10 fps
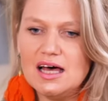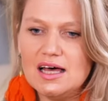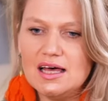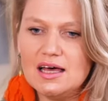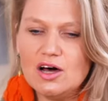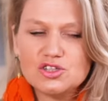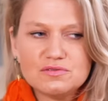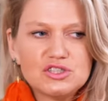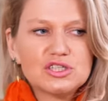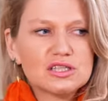E,
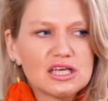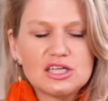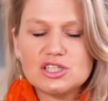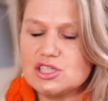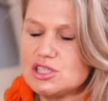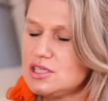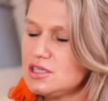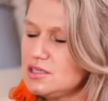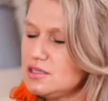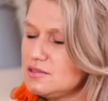oczywiście też
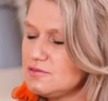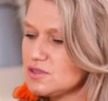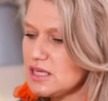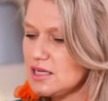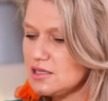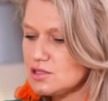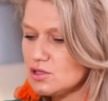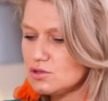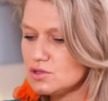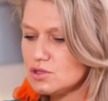e, związane jest
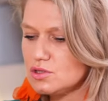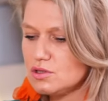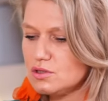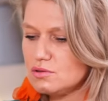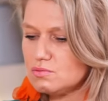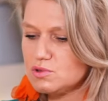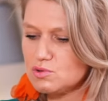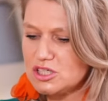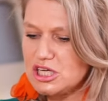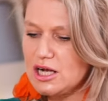to z,
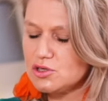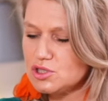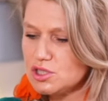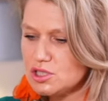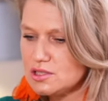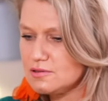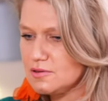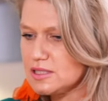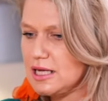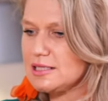zgłaszalność też jest
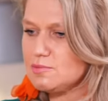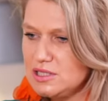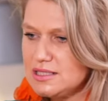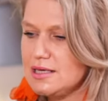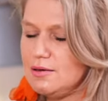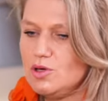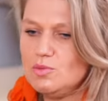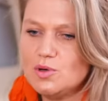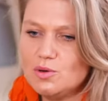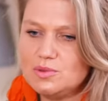związana z
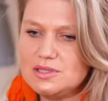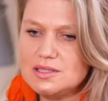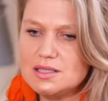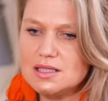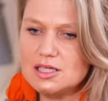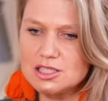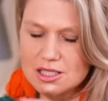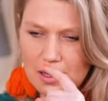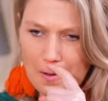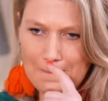bliskimi, bo bliscy
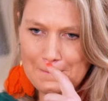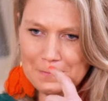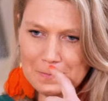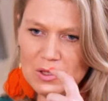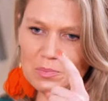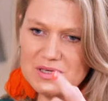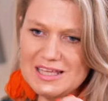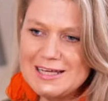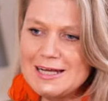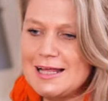też, e, no,
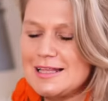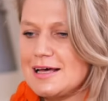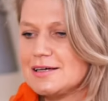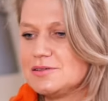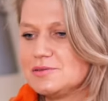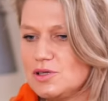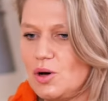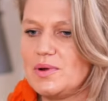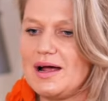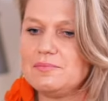jeden atak,
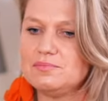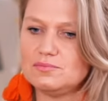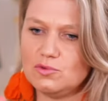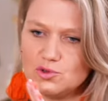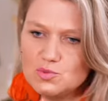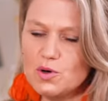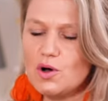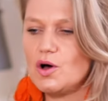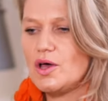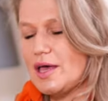dobra,
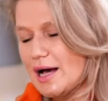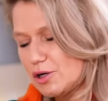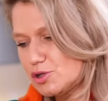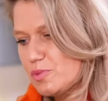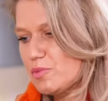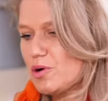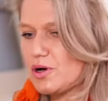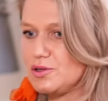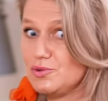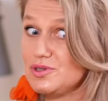uspokoję, jakoś
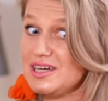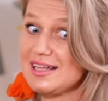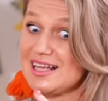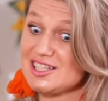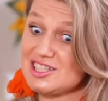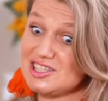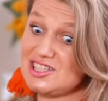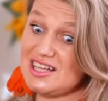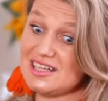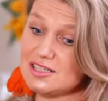pomogę. Drugi atak, trzeci